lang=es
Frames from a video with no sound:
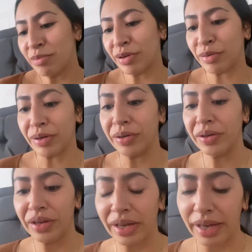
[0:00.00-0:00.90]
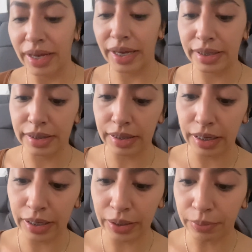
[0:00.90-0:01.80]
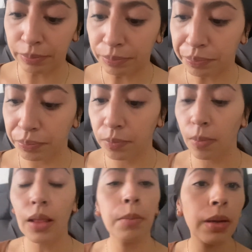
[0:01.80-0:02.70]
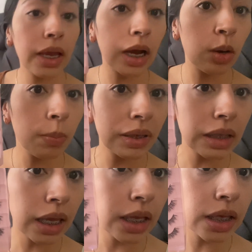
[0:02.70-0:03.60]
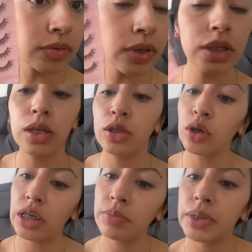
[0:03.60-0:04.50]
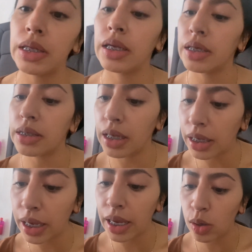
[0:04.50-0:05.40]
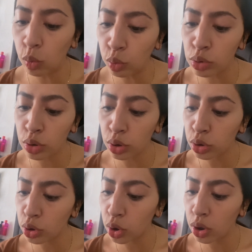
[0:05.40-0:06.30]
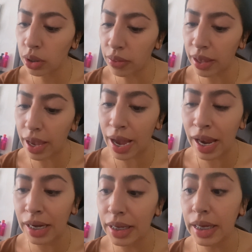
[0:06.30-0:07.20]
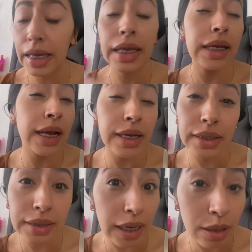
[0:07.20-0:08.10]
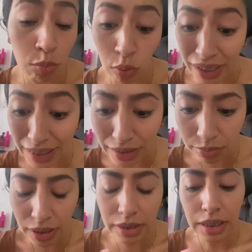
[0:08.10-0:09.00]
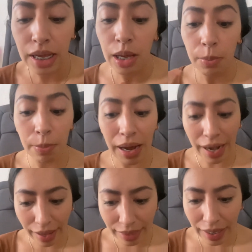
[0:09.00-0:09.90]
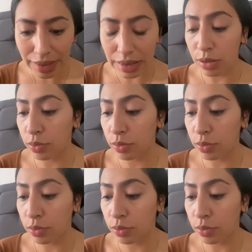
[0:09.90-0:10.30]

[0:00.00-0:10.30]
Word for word: Pero bueno, este... Me llegaron pestañitas, Yo las pestañas que uso son de Ali y, salen buenísimas. Baratas y